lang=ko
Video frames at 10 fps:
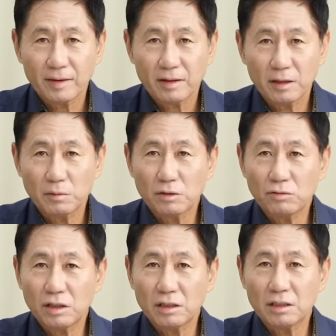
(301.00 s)
그러면서
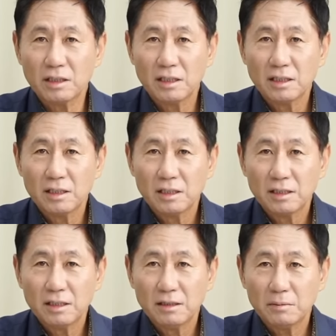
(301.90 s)
우리는
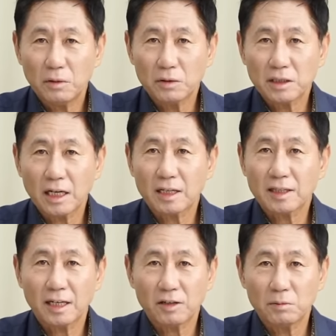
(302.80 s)
뭐
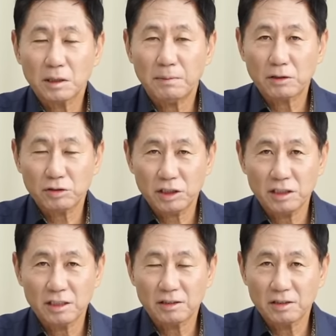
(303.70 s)
잘났다 그러면서
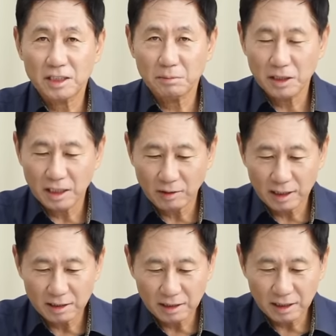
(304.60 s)
박수치는 그런 장면이
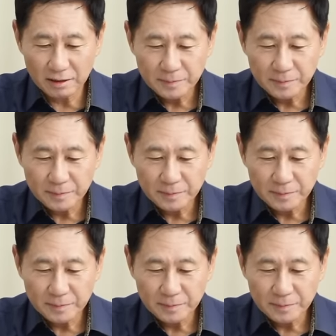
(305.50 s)
나왔는데